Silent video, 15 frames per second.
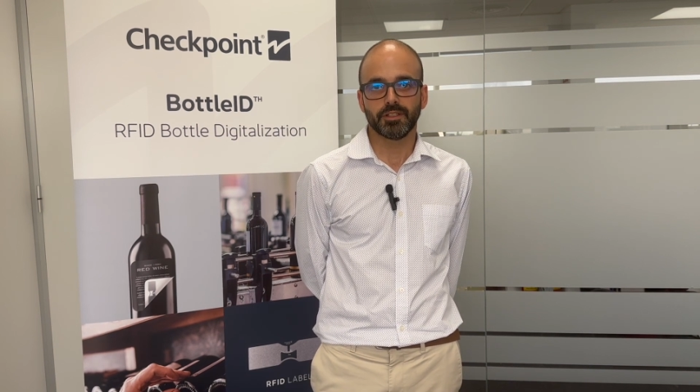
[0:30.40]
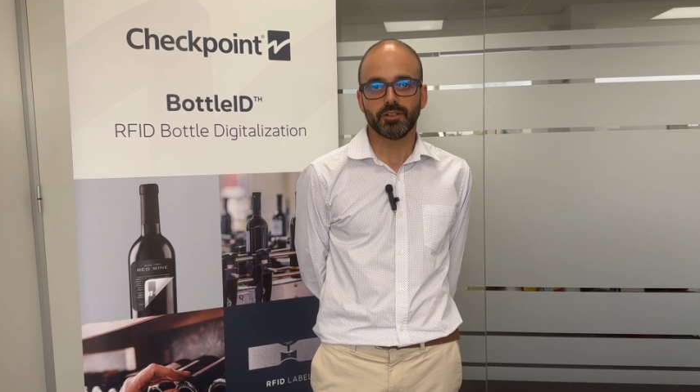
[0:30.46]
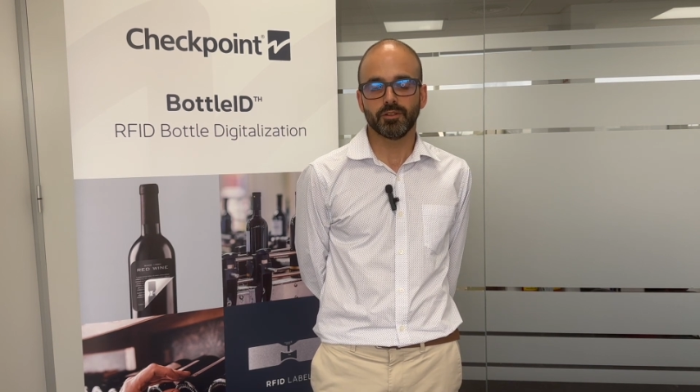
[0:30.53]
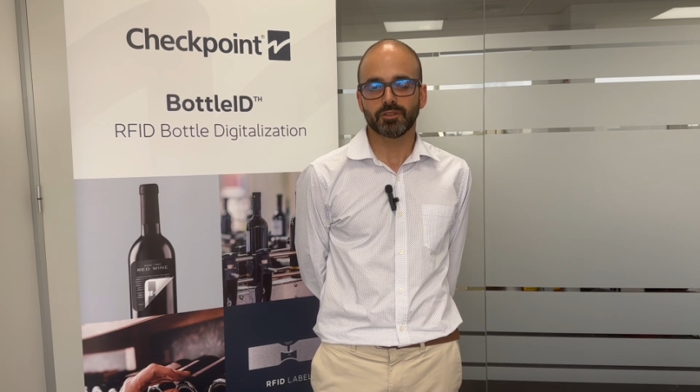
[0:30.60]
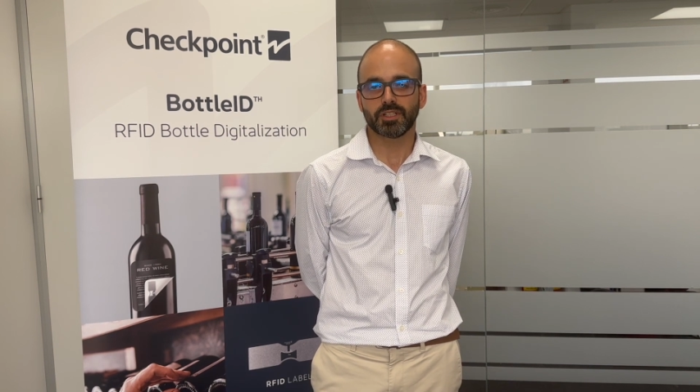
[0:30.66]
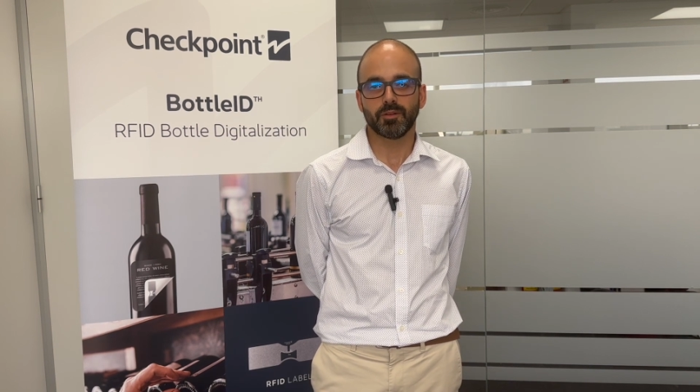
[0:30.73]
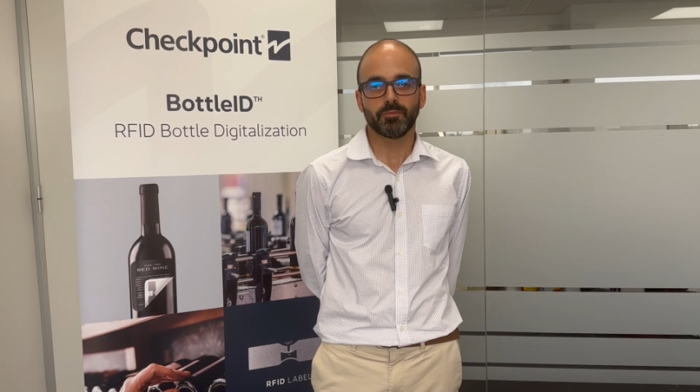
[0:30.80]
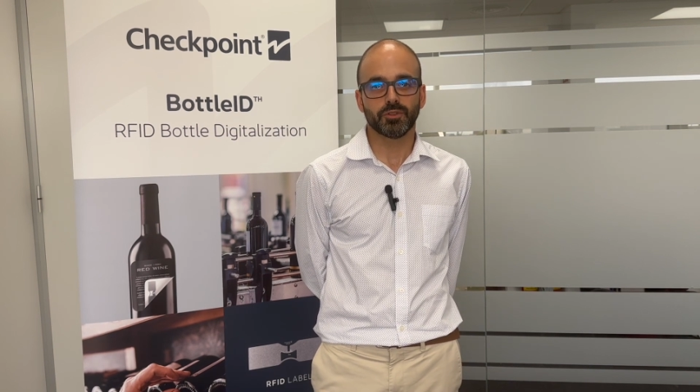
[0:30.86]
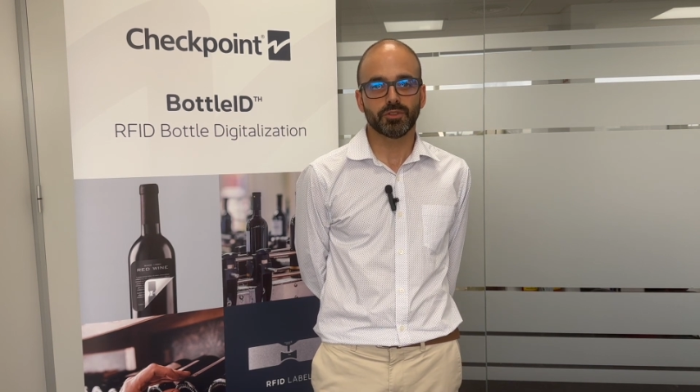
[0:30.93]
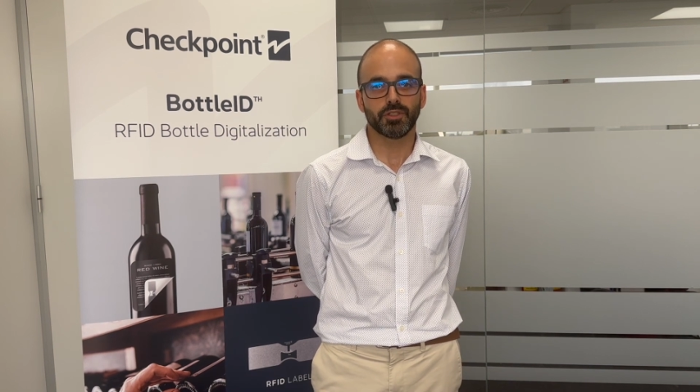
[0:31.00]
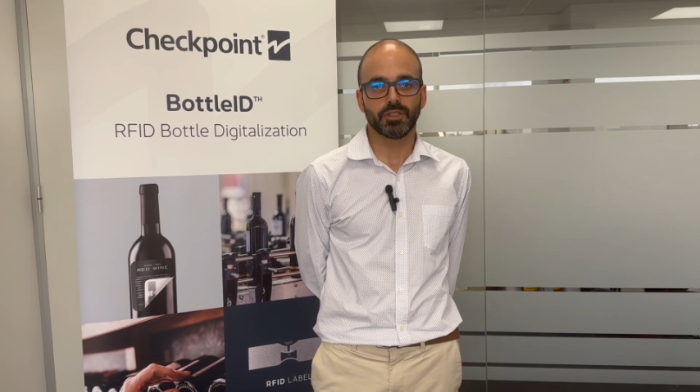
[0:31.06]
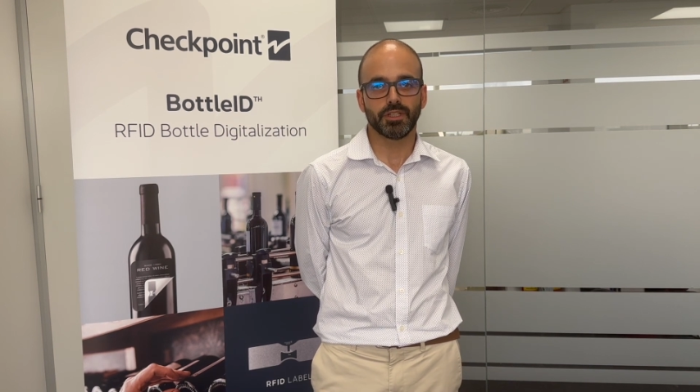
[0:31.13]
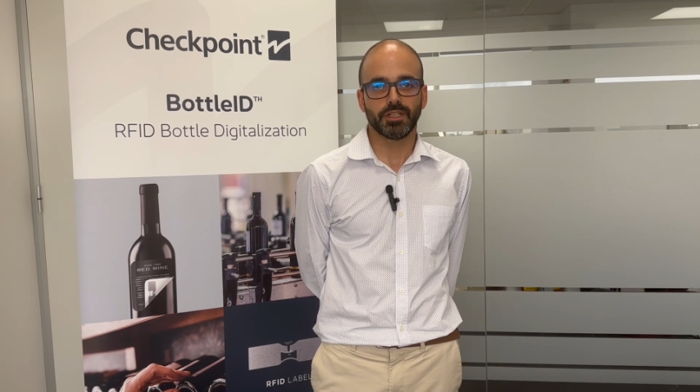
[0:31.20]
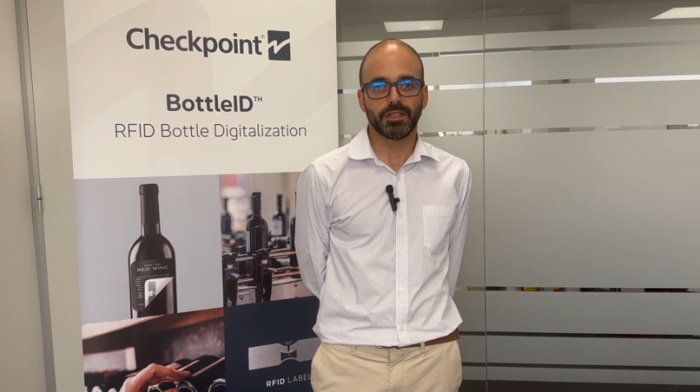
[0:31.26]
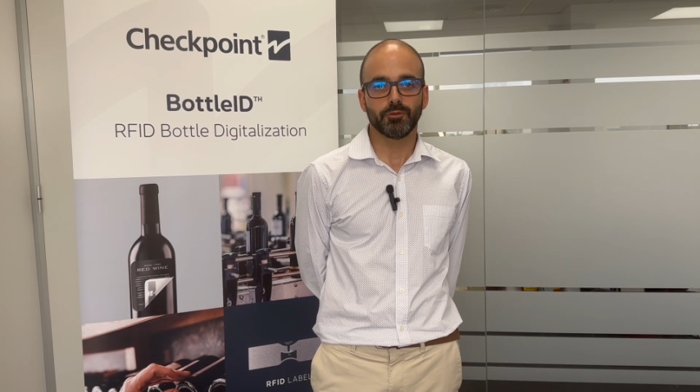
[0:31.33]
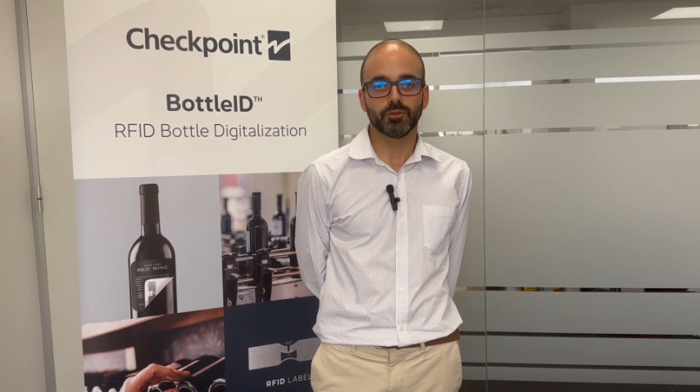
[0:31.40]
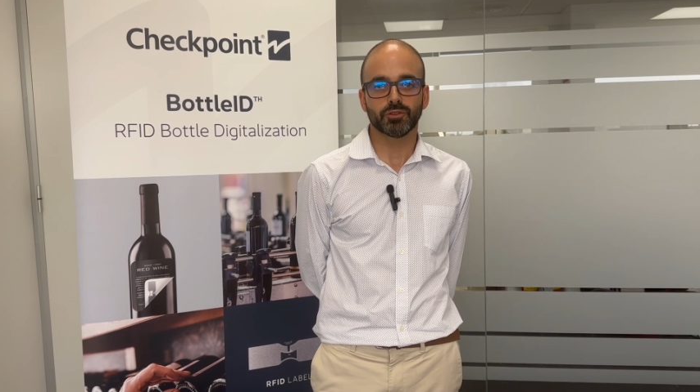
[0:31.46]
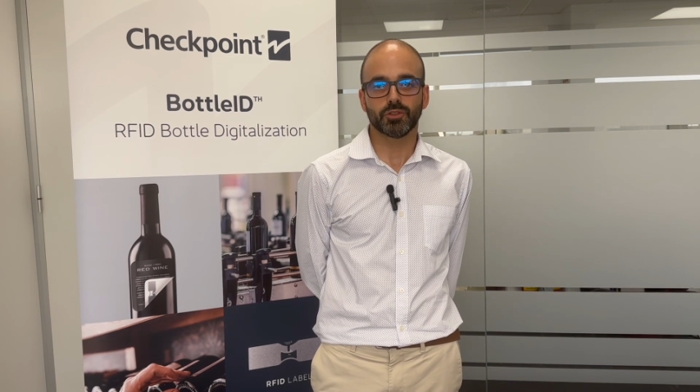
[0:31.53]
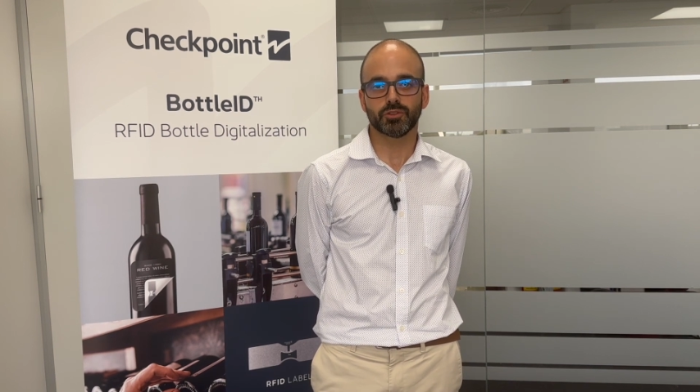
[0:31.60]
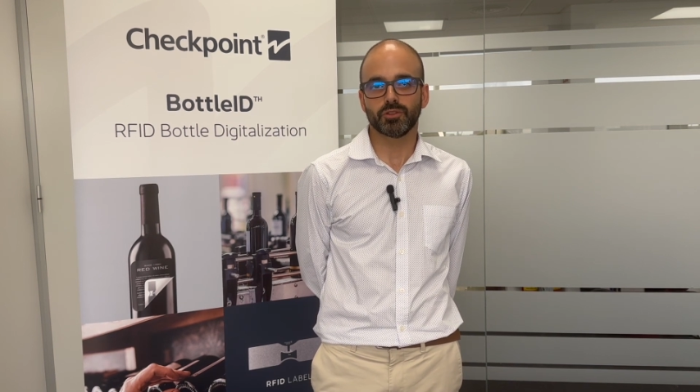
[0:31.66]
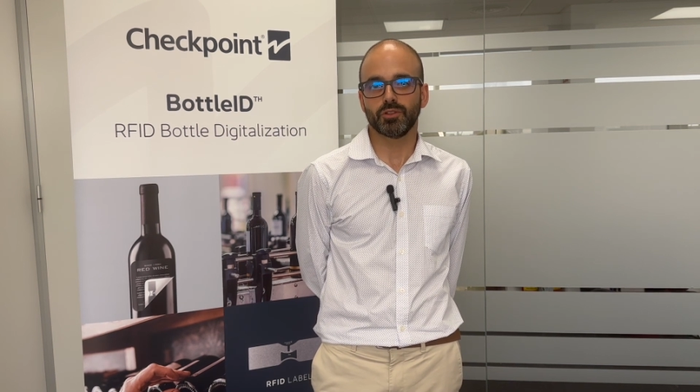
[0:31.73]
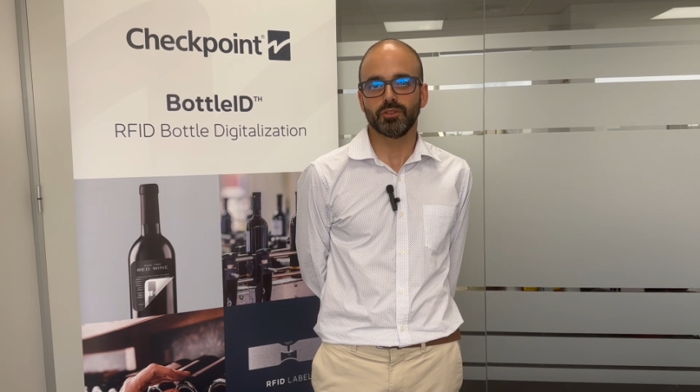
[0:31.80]
Los campos de
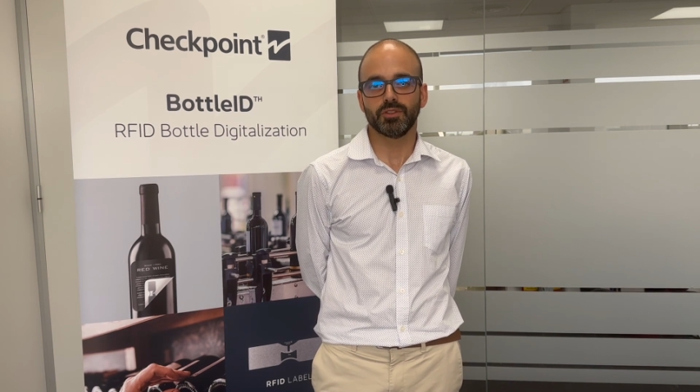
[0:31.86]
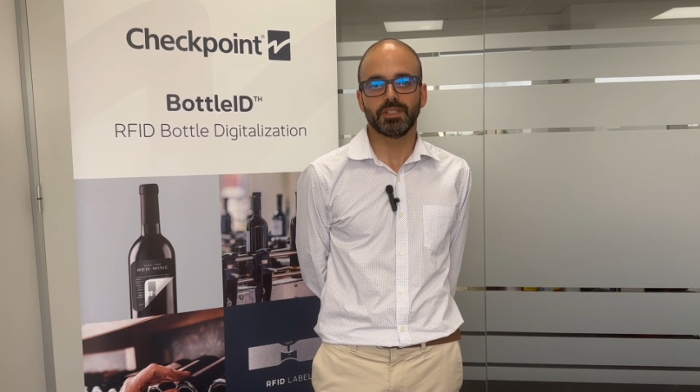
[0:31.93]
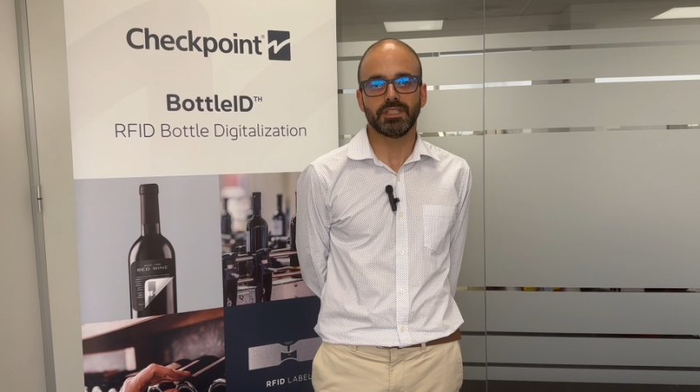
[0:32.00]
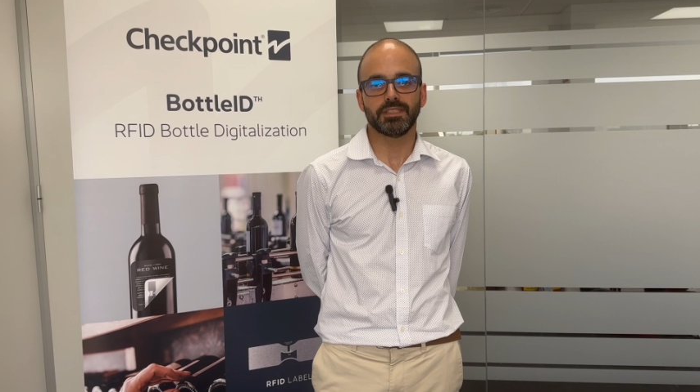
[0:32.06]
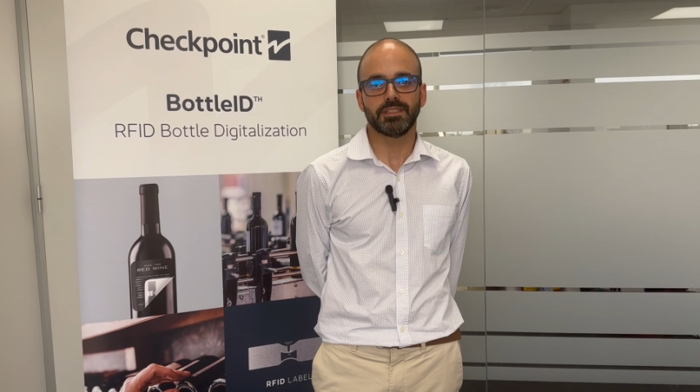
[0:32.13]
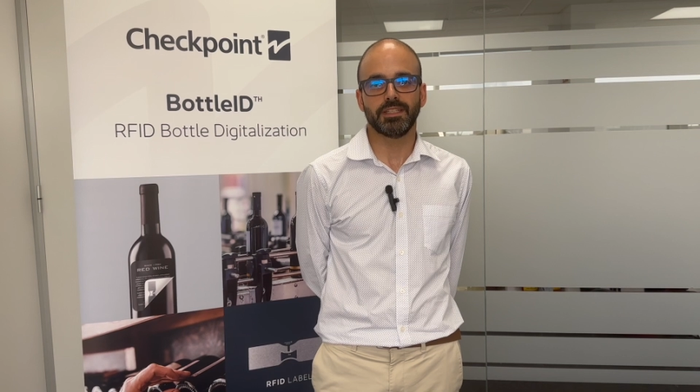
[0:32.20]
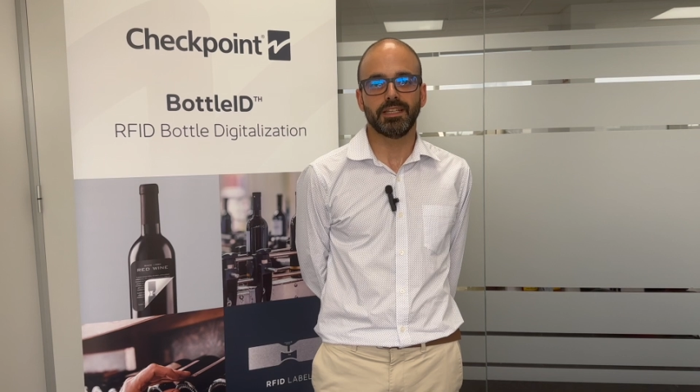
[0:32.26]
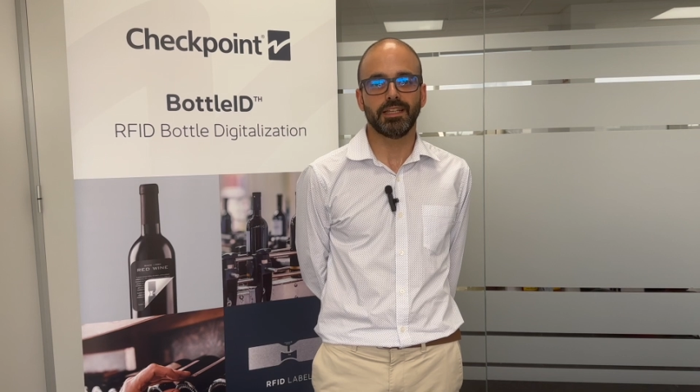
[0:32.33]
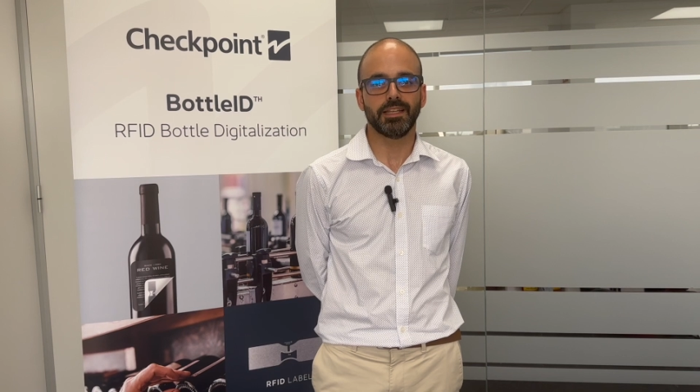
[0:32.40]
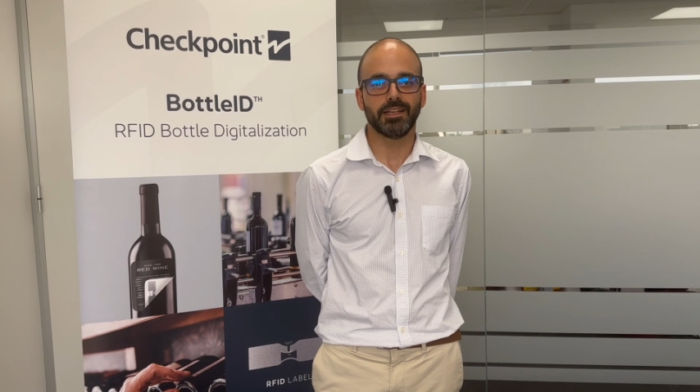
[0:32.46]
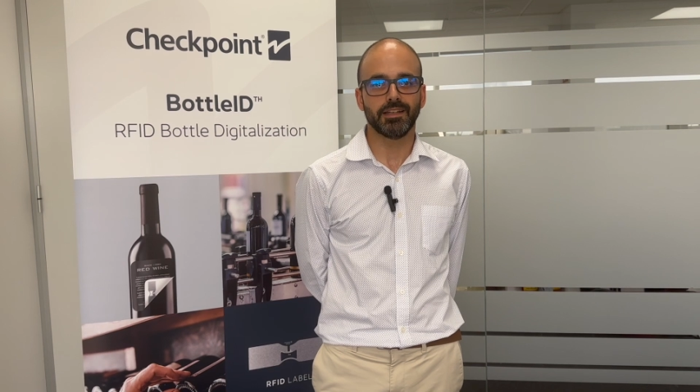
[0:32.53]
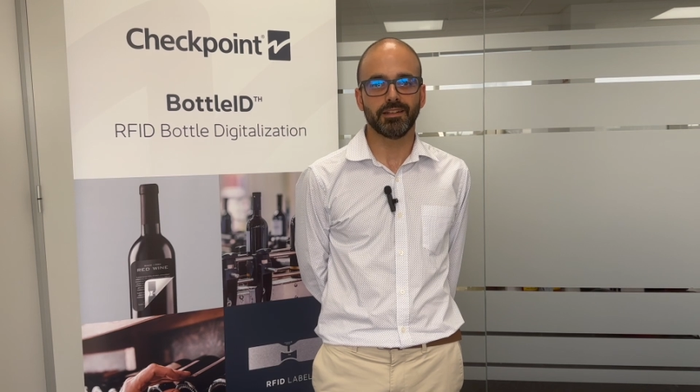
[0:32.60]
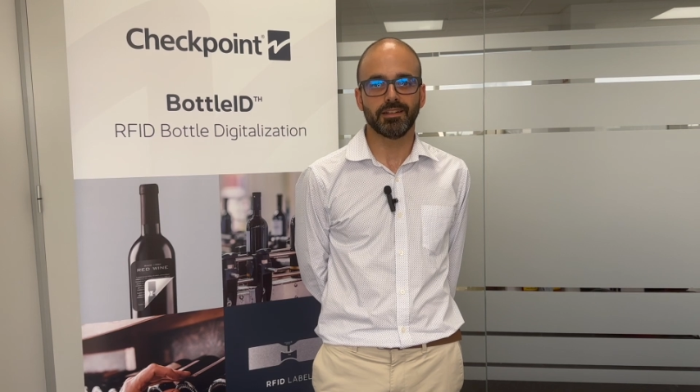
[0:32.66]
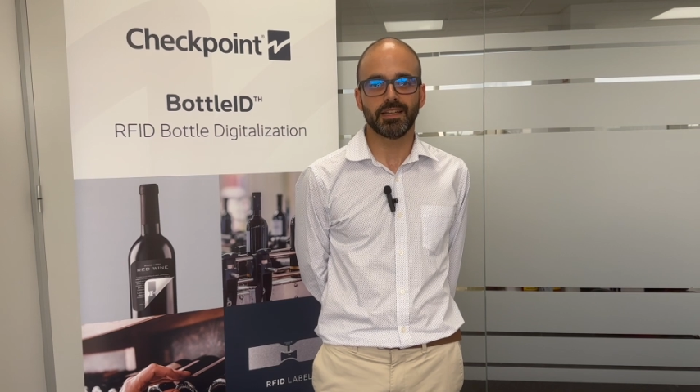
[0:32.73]
uso son desde